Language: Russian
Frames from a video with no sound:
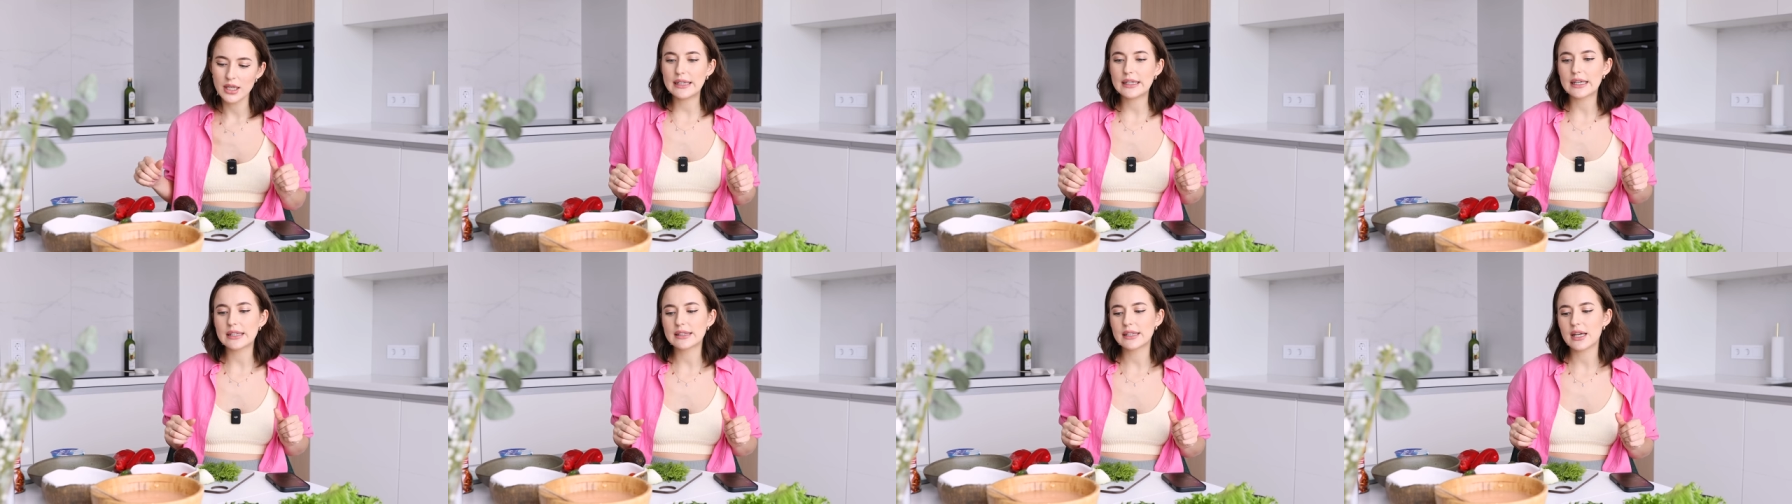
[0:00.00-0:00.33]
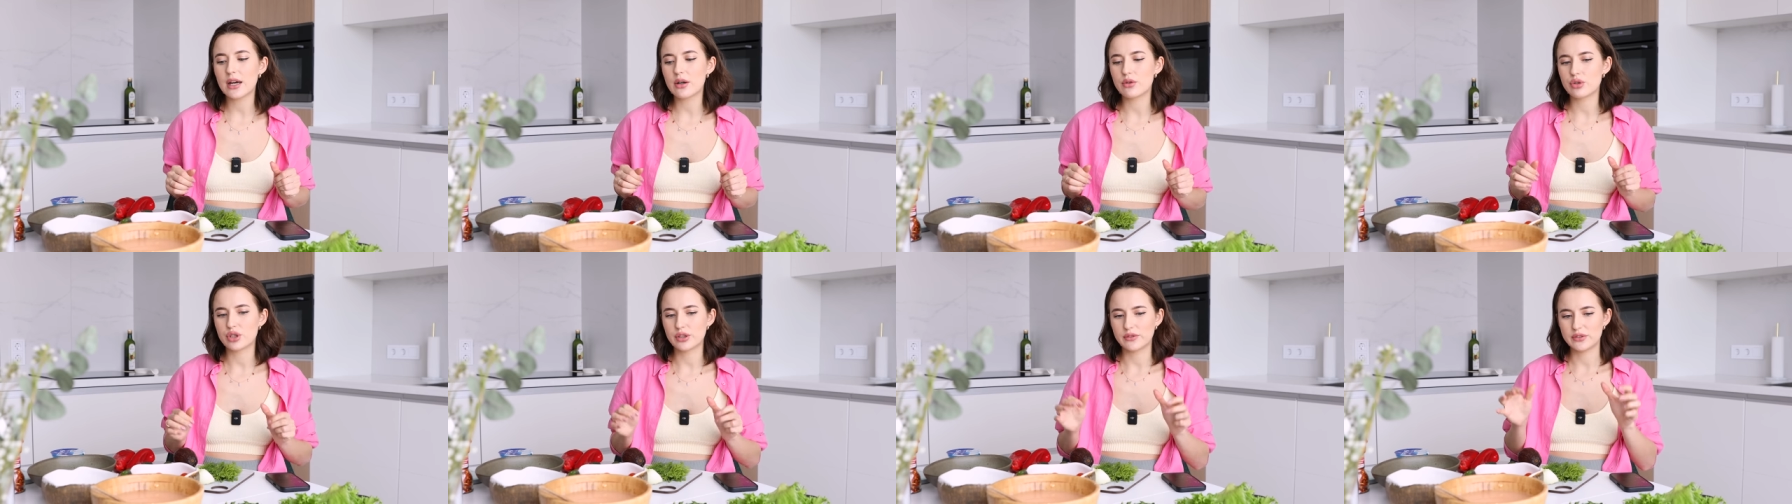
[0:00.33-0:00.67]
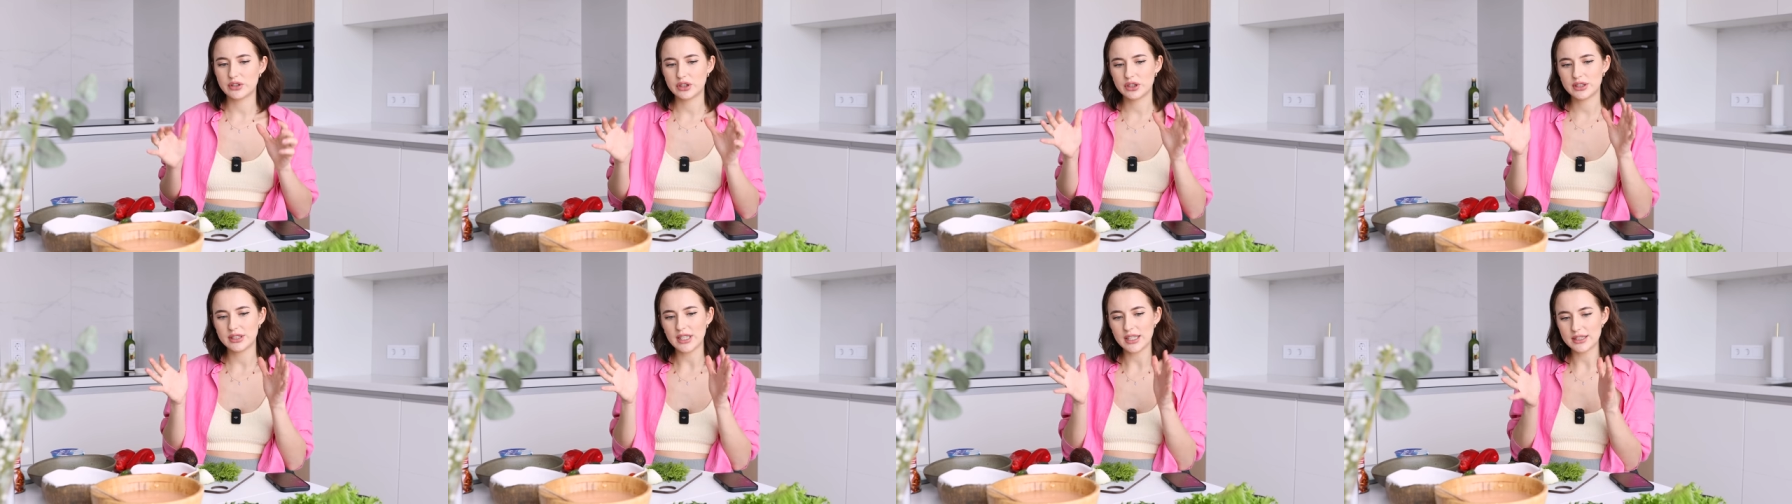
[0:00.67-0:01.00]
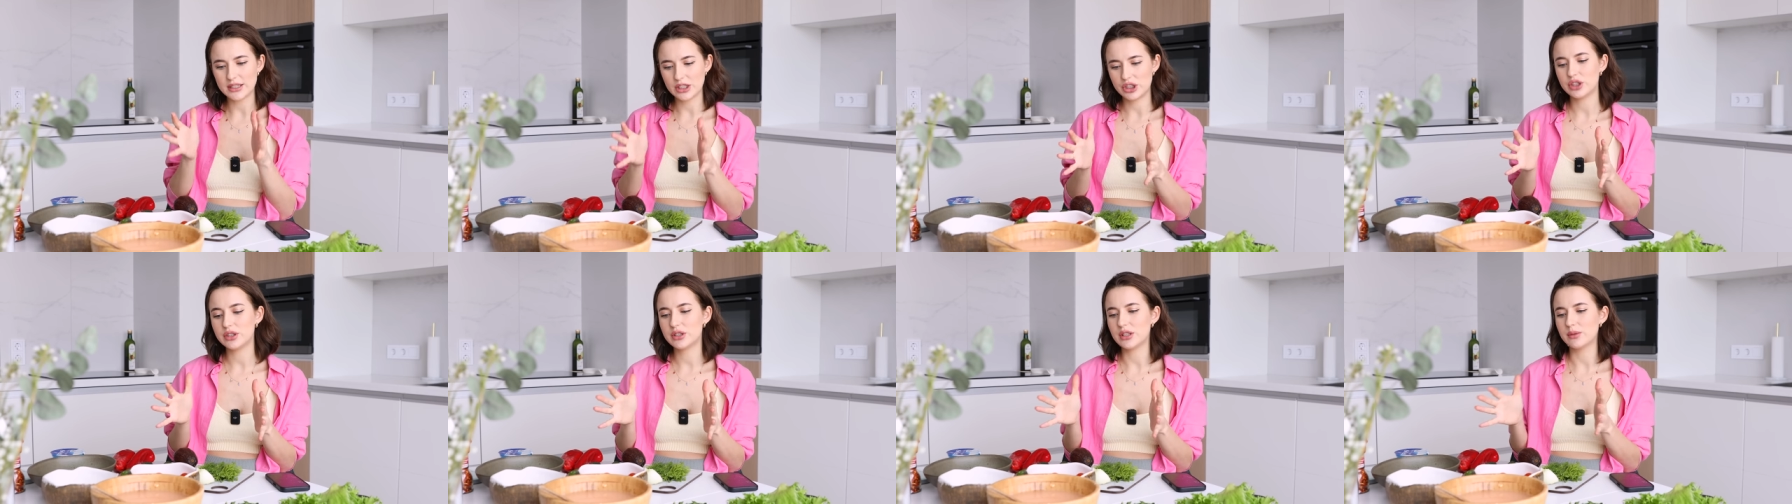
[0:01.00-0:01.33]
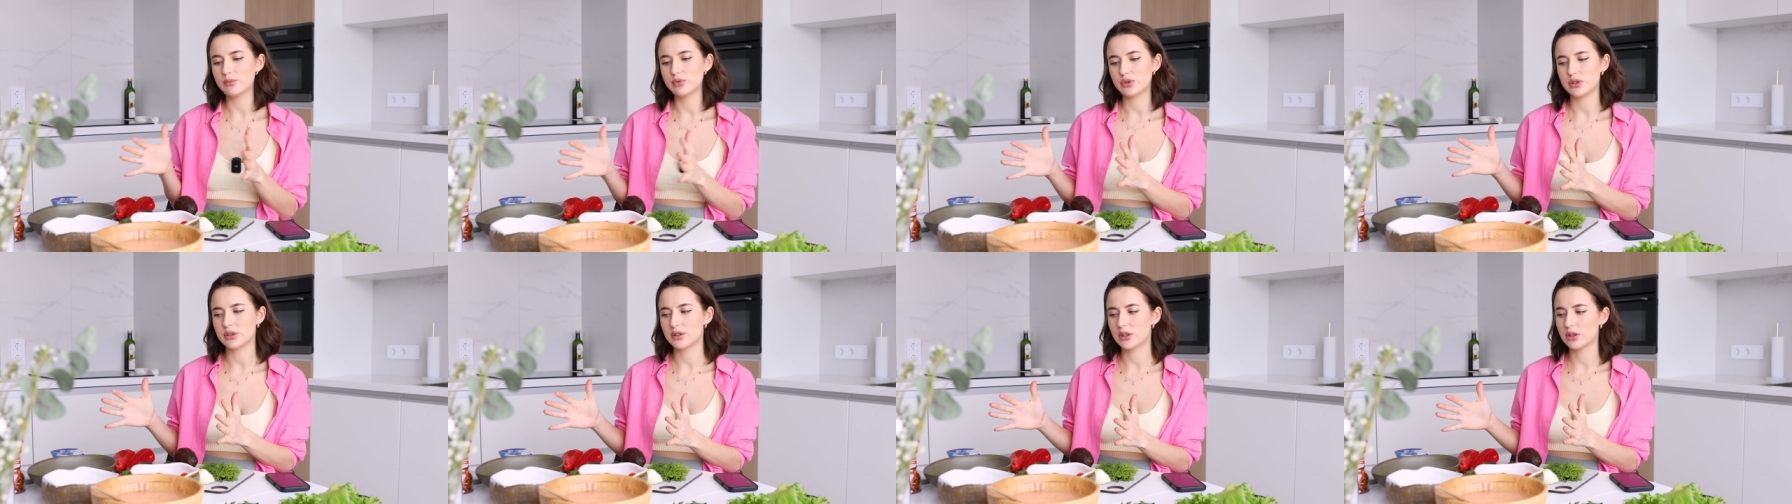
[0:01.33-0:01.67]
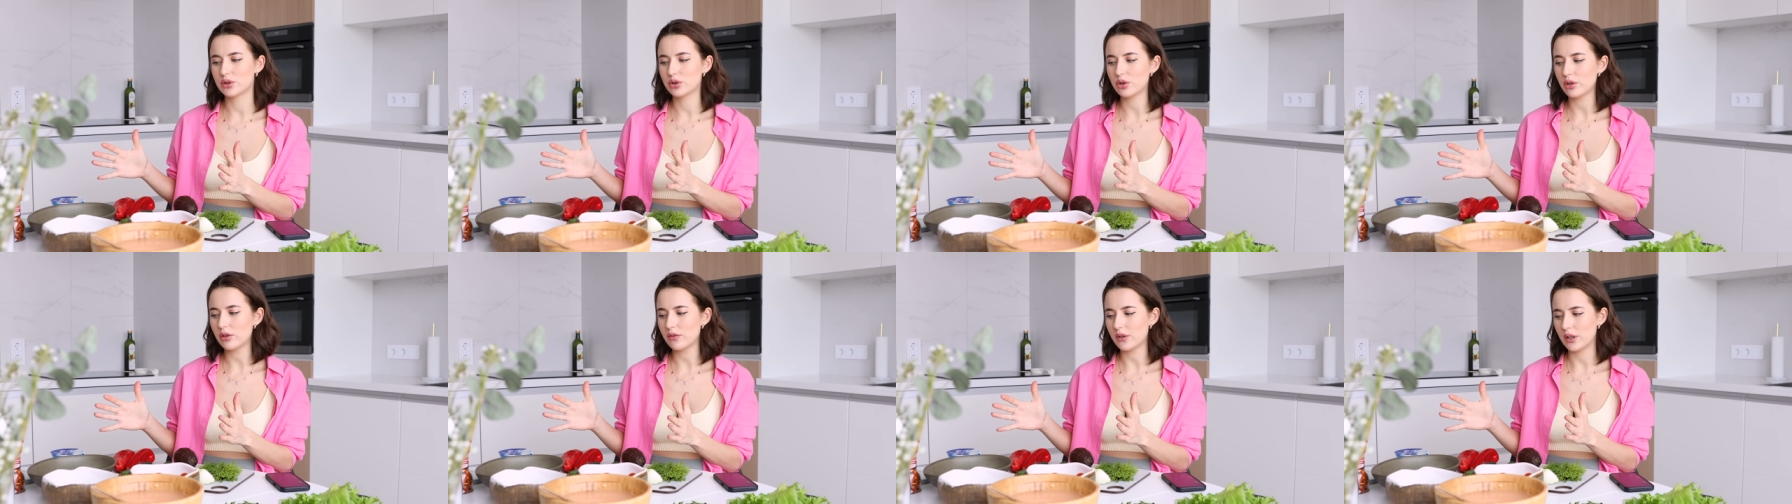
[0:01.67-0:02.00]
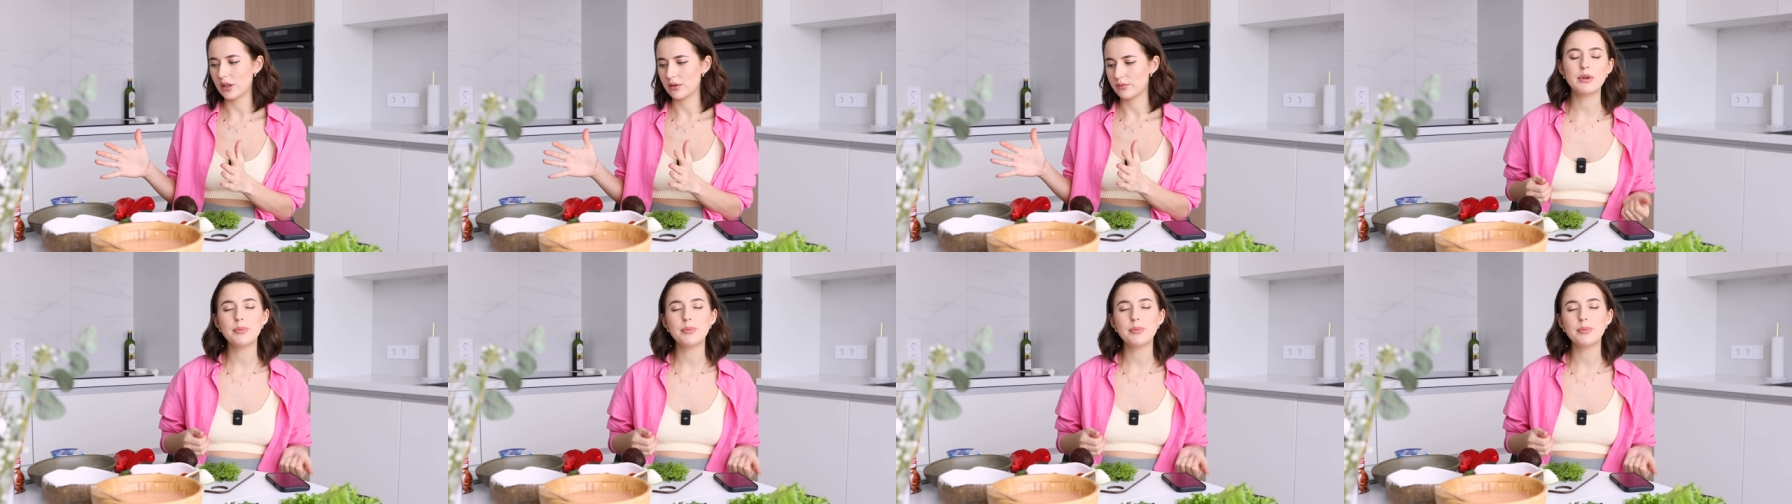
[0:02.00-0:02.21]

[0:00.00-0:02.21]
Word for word: И когда уже вся начинка будет готова,